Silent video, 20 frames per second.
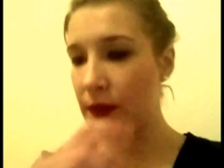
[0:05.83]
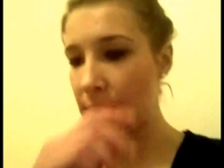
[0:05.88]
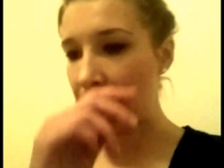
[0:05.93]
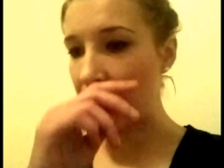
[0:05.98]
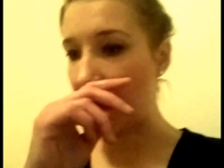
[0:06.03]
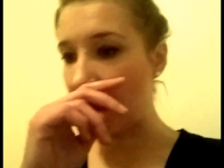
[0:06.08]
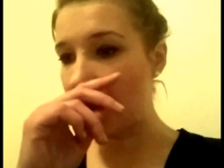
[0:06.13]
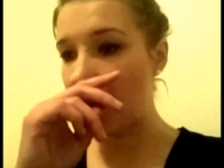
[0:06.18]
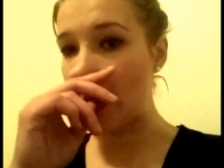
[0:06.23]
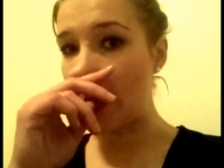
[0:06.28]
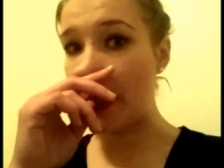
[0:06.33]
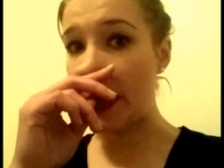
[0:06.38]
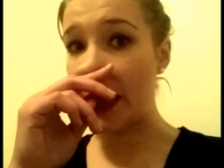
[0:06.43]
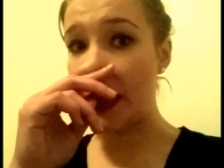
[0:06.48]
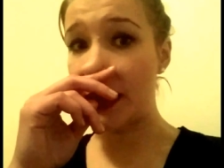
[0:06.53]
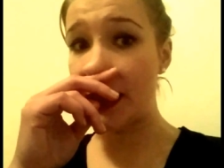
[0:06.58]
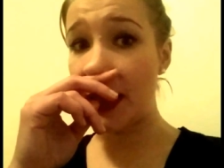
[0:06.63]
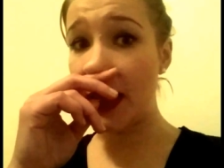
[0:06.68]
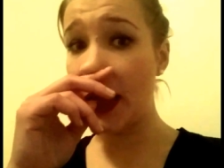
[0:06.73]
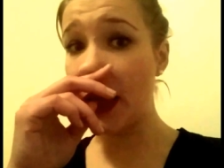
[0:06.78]
взяла в
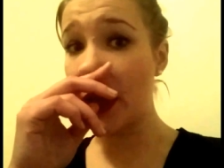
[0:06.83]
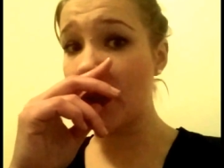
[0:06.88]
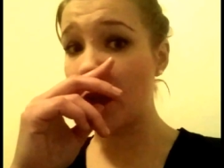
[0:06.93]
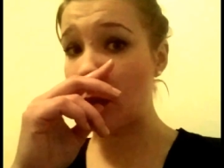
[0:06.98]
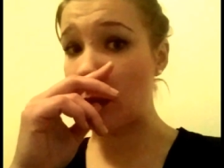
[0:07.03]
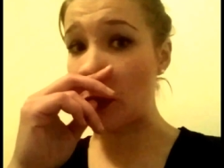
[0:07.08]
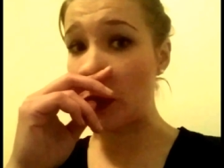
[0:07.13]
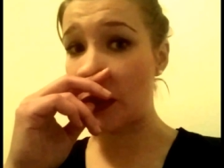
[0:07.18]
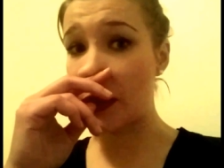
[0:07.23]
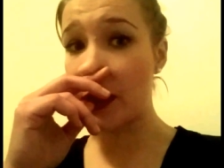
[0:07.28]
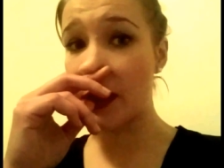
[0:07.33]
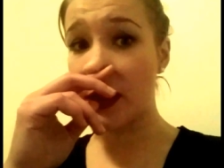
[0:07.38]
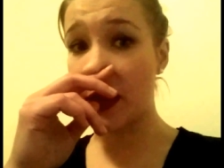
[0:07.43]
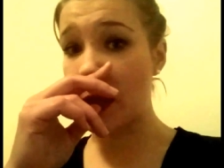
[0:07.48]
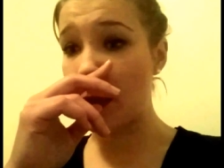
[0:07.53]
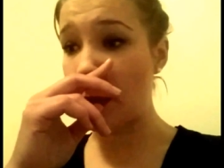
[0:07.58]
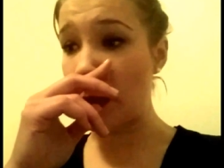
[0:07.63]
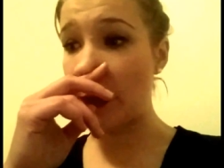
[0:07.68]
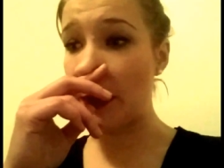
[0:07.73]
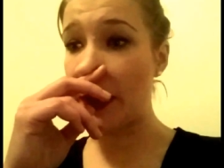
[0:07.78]
библиотеке, в
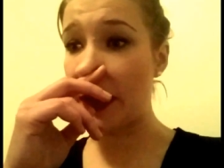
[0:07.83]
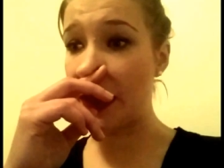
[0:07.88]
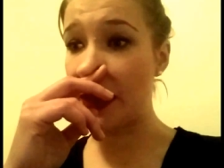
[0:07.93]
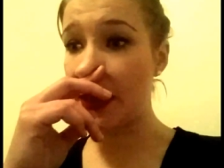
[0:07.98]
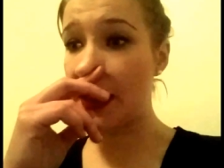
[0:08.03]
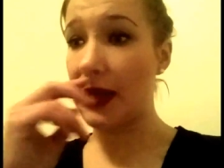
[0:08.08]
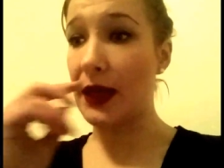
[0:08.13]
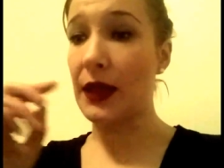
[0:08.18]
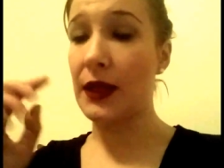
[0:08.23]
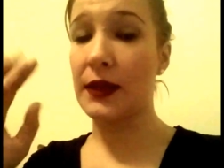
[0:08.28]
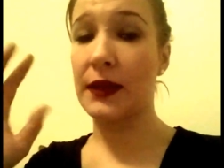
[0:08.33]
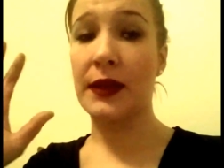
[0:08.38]
Бостонской библиотеке.